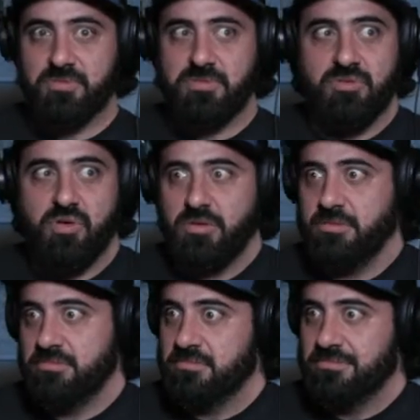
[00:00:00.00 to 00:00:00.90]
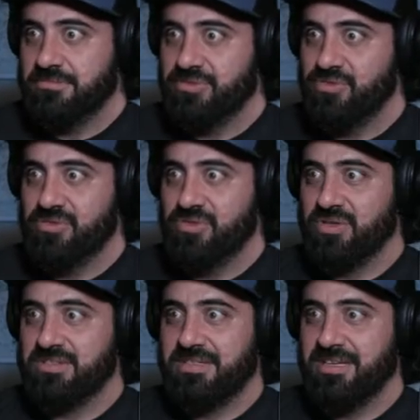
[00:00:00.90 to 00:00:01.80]
entonces pues, pues, no, ¿no?
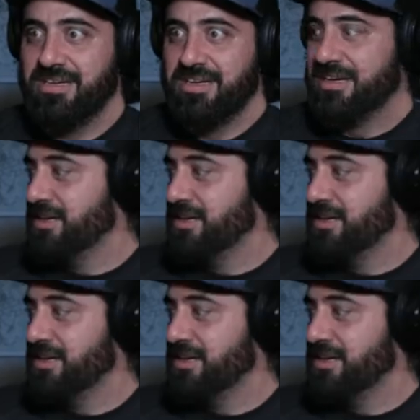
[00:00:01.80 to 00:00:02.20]
Este,